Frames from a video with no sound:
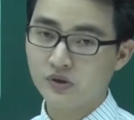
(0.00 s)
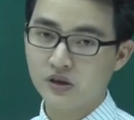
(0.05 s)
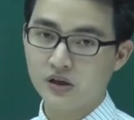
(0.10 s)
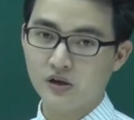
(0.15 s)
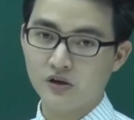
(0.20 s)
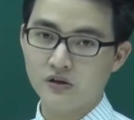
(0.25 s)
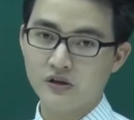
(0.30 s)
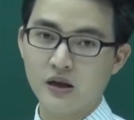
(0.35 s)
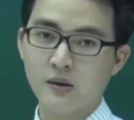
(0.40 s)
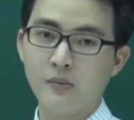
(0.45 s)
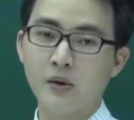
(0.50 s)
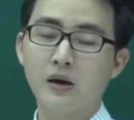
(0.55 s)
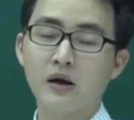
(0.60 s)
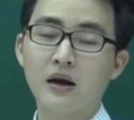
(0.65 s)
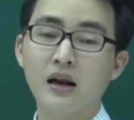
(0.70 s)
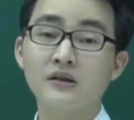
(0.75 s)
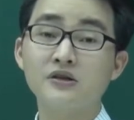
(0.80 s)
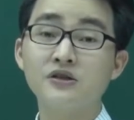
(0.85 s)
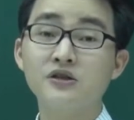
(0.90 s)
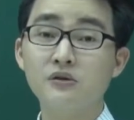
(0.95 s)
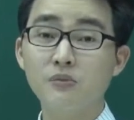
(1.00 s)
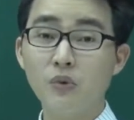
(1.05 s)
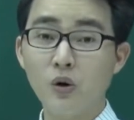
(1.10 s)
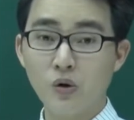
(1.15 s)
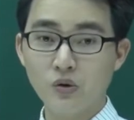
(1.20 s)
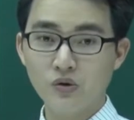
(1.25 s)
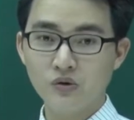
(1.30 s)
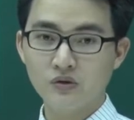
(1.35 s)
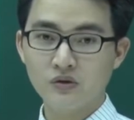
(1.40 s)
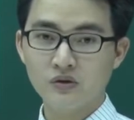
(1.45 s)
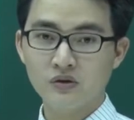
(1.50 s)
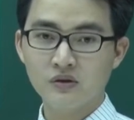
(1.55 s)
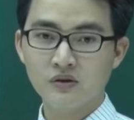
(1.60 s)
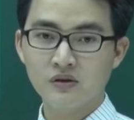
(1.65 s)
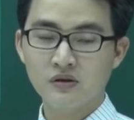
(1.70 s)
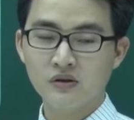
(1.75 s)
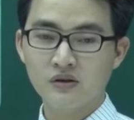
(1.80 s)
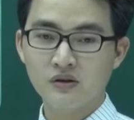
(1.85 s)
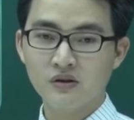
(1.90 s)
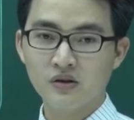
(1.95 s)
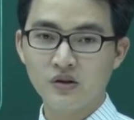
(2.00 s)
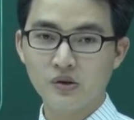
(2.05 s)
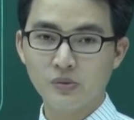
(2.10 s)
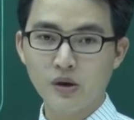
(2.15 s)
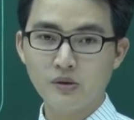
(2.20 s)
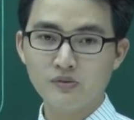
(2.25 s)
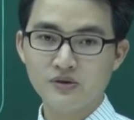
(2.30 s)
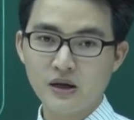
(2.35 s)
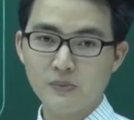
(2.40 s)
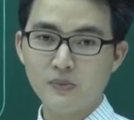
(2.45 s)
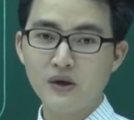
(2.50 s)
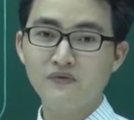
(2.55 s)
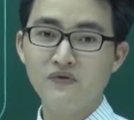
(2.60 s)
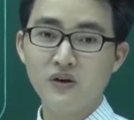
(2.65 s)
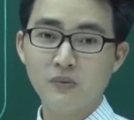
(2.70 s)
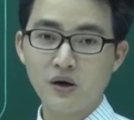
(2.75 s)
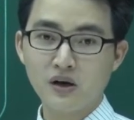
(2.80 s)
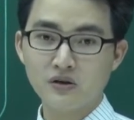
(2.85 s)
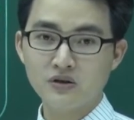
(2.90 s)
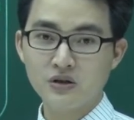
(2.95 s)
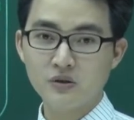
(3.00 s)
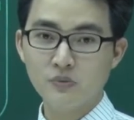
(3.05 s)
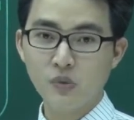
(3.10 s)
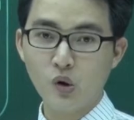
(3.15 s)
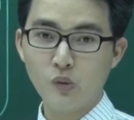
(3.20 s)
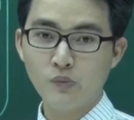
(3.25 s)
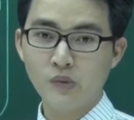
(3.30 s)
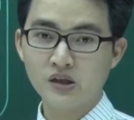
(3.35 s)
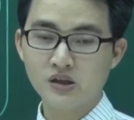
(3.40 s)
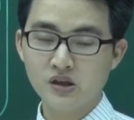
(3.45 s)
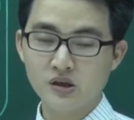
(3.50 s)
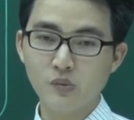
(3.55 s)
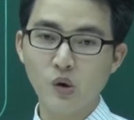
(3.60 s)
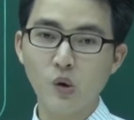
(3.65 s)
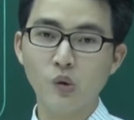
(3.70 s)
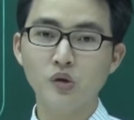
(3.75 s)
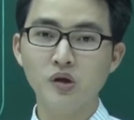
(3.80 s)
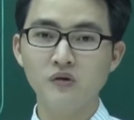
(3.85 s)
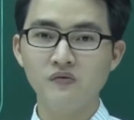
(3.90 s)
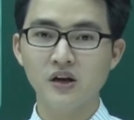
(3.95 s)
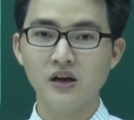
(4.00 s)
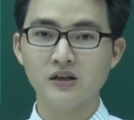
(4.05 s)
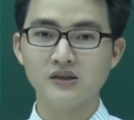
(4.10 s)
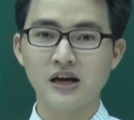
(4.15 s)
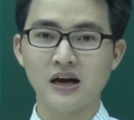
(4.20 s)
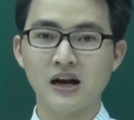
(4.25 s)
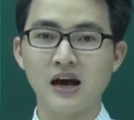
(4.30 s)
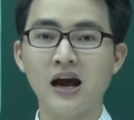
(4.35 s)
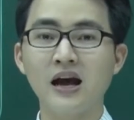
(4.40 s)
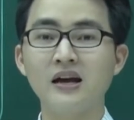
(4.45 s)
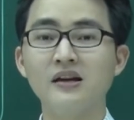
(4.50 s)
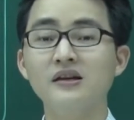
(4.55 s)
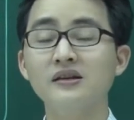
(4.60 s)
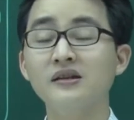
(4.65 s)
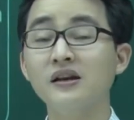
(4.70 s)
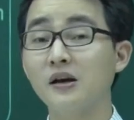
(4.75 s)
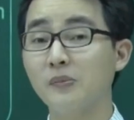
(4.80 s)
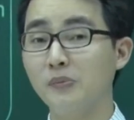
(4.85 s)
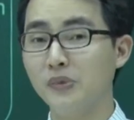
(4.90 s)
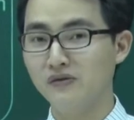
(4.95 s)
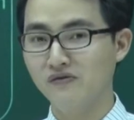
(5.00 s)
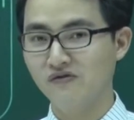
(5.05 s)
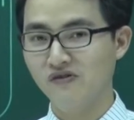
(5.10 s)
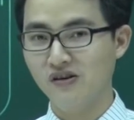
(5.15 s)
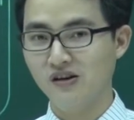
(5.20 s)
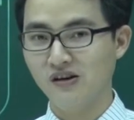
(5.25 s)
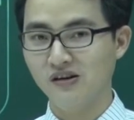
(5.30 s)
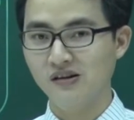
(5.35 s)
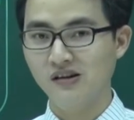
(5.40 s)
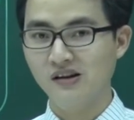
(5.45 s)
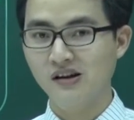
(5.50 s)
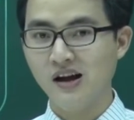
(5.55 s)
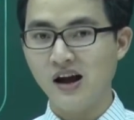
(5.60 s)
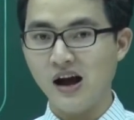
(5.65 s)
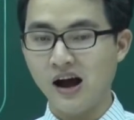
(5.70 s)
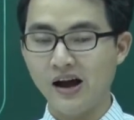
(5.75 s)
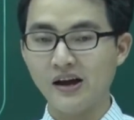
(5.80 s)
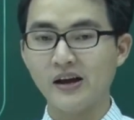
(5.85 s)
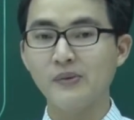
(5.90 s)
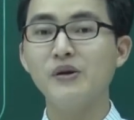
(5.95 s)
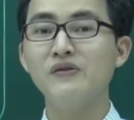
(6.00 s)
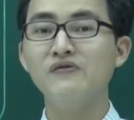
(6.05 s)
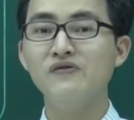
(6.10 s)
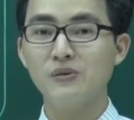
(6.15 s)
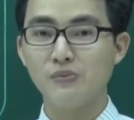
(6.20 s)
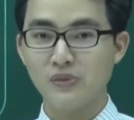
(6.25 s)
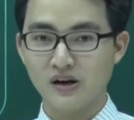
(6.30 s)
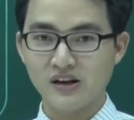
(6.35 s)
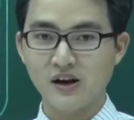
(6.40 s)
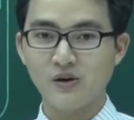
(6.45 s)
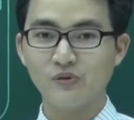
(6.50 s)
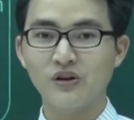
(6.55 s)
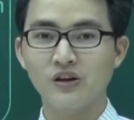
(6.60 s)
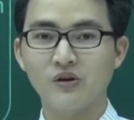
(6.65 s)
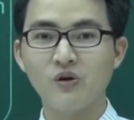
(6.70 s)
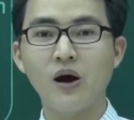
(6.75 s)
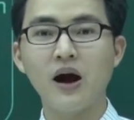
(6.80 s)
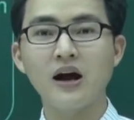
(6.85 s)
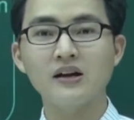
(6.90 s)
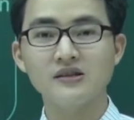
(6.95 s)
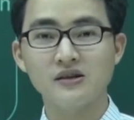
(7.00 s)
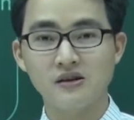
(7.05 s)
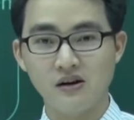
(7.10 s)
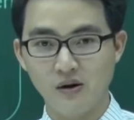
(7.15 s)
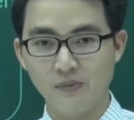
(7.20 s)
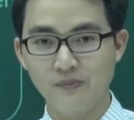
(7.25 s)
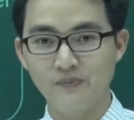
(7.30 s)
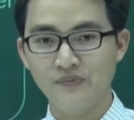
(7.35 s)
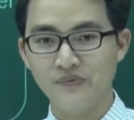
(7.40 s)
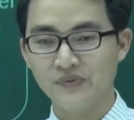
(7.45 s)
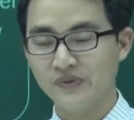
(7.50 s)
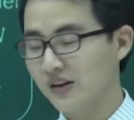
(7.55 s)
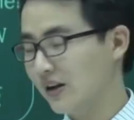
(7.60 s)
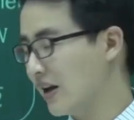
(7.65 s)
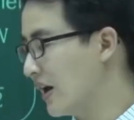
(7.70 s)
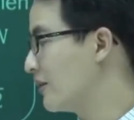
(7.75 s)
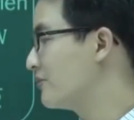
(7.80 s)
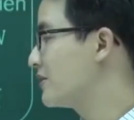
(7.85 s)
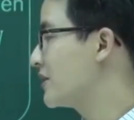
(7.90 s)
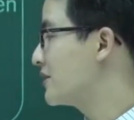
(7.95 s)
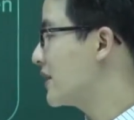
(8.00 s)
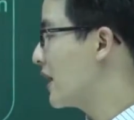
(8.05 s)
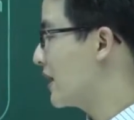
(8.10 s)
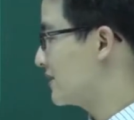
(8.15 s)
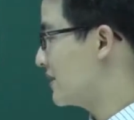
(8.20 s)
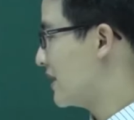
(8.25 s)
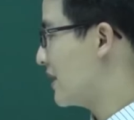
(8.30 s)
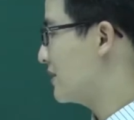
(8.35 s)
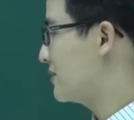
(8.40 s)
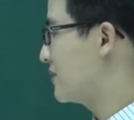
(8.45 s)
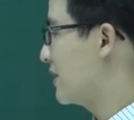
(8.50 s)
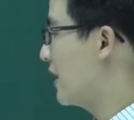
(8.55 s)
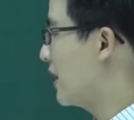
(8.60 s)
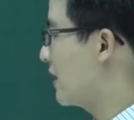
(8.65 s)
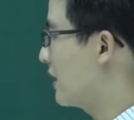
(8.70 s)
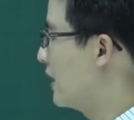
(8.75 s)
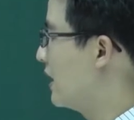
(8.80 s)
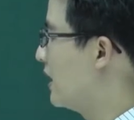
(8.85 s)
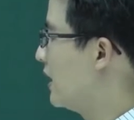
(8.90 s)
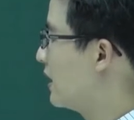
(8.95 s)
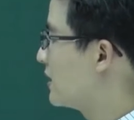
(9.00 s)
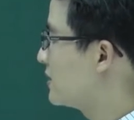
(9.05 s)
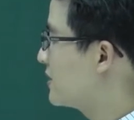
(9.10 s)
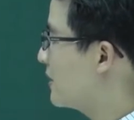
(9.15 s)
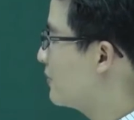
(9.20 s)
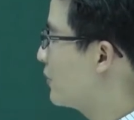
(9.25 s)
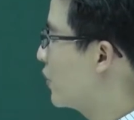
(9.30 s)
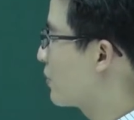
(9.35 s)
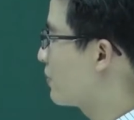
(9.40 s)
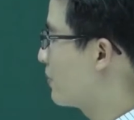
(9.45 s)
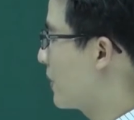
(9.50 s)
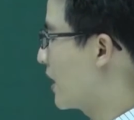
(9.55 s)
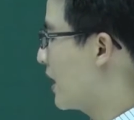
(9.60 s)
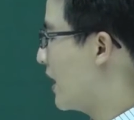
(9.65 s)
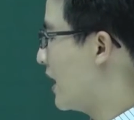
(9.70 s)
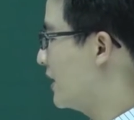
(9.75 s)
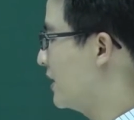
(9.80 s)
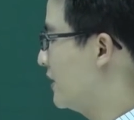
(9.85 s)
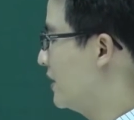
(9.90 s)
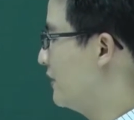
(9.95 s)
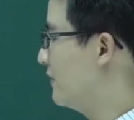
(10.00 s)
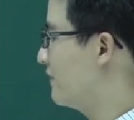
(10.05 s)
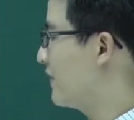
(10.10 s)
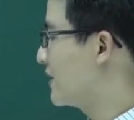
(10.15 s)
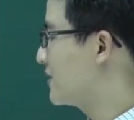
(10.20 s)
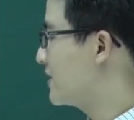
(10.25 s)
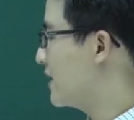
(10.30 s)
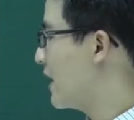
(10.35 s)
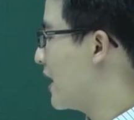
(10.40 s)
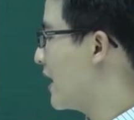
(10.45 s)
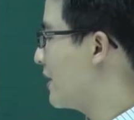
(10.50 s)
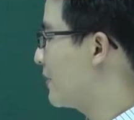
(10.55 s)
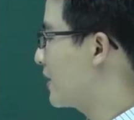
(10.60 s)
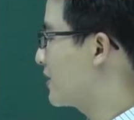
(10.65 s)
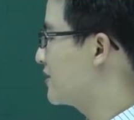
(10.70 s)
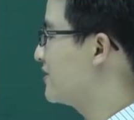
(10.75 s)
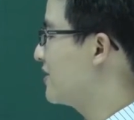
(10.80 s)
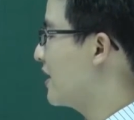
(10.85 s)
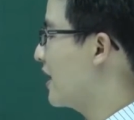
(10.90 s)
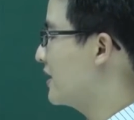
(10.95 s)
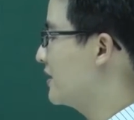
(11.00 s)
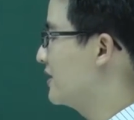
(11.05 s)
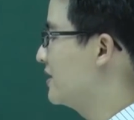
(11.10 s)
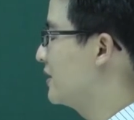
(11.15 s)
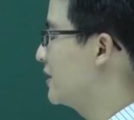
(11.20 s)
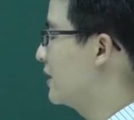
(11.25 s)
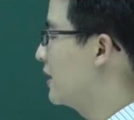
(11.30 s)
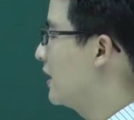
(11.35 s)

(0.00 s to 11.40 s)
Thì nó sẽ bằng là trừ bốn. Đúng không? Z bình phương bằng trừ bốn, mà trừ bốn thì viết là dạng là hai i tất cả bình phương. Hai cái bình phương bằng nhau thì có hai trường hợp. Tức là em sẽ giải ra sẽ là Z một bằng hai i và Z hai bằng trừ hai i.